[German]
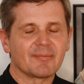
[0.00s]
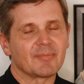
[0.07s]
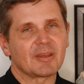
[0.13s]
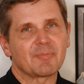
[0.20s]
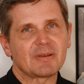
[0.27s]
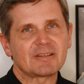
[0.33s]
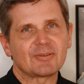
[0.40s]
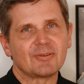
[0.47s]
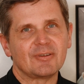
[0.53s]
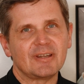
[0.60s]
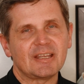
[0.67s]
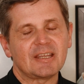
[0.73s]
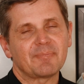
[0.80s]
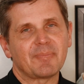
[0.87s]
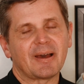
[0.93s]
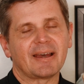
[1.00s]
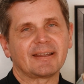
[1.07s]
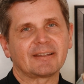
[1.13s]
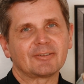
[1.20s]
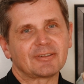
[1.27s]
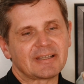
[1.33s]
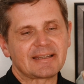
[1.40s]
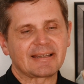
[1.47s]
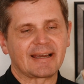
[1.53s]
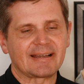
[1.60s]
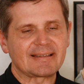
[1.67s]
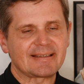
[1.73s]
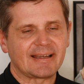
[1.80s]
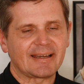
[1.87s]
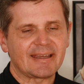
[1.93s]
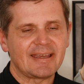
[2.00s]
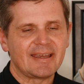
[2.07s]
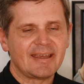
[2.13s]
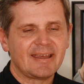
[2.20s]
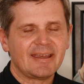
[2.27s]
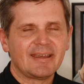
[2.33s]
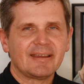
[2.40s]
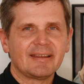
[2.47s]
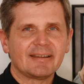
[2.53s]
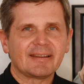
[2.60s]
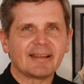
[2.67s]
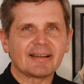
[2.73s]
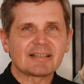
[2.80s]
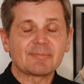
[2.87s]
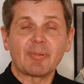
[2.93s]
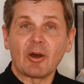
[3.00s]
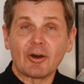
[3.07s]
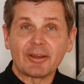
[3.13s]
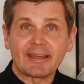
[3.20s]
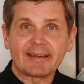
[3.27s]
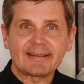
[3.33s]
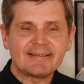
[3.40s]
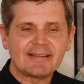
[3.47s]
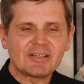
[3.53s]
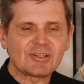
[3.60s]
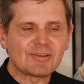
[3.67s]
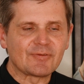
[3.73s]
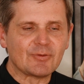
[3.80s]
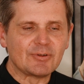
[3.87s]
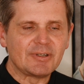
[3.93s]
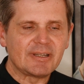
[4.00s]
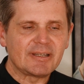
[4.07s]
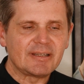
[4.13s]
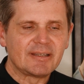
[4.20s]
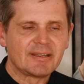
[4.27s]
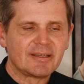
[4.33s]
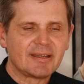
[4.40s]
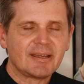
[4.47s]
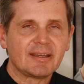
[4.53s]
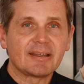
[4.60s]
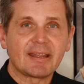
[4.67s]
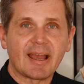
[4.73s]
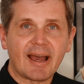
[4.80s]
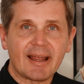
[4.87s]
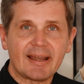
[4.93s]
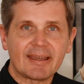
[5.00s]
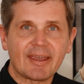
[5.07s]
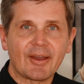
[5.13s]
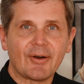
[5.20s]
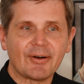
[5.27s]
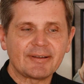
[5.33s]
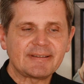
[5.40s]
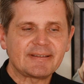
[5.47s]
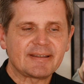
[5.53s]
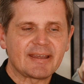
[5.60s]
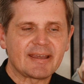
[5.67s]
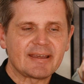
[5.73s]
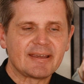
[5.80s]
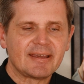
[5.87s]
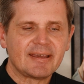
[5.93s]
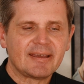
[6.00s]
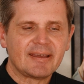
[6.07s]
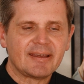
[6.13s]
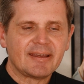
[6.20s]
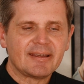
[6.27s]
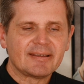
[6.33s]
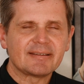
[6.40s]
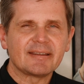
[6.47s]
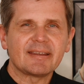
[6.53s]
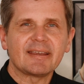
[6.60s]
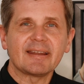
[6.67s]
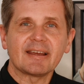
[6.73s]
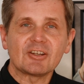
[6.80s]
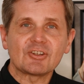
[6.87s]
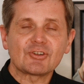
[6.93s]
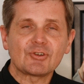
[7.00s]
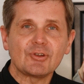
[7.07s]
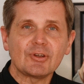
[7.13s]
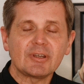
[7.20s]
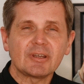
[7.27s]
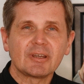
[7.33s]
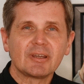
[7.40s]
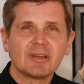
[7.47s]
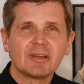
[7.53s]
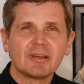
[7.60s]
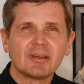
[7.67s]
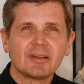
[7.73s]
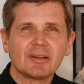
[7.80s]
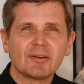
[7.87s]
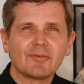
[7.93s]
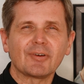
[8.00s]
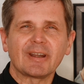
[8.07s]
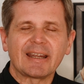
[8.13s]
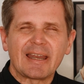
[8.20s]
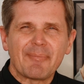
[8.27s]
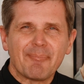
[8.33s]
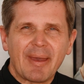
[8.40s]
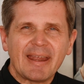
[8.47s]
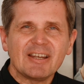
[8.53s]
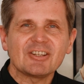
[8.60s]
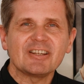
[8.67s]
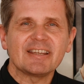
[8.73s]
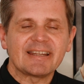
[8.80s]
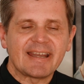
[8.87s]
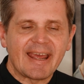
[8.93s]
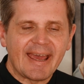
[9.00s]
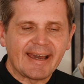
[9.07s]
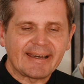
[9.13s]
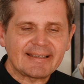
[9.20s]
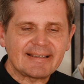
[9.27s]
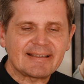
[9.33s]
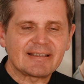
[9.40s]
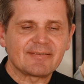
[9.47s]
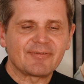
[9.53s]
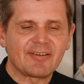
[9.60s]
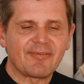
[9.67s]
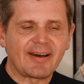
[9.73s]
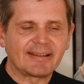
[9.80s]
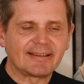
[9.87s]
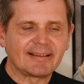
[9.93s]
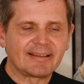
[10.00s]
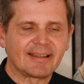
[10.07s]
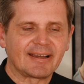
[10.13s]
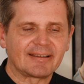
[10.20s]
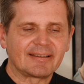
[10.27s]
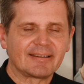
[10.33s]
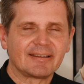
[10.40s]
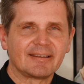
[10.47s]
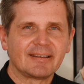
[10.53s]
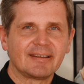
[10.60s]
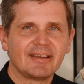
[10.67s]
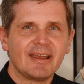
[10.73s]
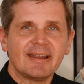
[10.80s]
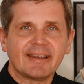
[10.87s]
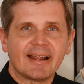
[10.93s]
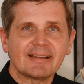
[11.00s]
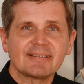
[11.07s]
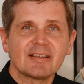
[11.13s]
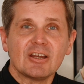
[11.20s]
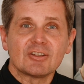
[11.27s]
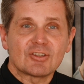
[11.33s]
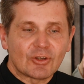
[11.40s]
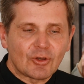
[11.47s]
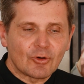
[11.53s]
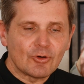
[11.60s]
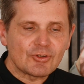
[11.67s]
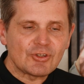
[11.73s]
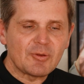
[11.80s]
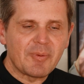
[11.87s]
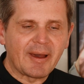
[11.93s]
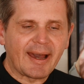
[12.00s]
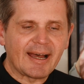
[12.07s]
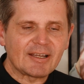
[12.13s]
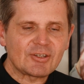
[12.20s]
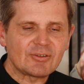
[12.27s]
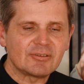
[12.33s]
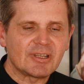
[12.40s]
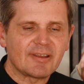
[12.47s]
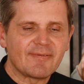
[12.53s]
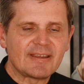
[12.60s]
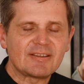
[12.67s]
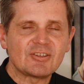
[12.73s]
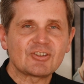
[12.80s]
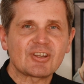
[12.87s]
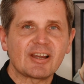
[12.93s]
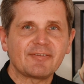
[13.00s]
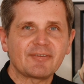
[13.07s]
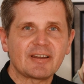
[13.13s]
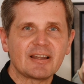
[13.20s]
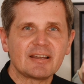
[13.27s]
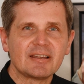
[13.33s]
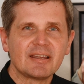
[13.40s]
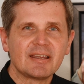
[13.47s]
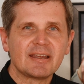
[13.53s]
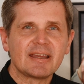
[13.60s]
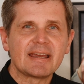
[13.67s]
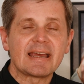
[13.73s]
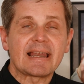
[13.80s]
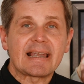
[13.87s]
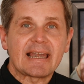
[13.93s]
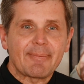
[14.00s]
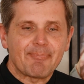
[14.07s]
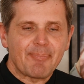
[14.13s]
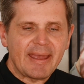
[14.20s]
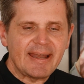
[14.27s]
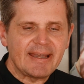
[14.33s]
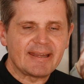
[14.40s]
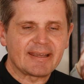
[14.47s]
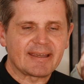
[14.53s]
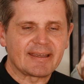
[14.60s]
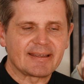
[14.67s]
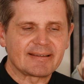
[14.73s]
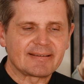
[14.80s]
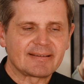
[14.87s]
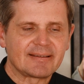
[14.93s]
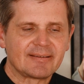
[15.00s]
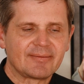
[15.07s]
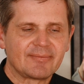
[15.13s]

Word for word: Mich persönlich beeindruckt die Tatsache, dass bei eucharistischen Wundern die heilige Hostie sich in ein Stück von einem menschlichen Herzen verwandelt hat das zur großen Überraschung der Wissenschaftler lebendig ist.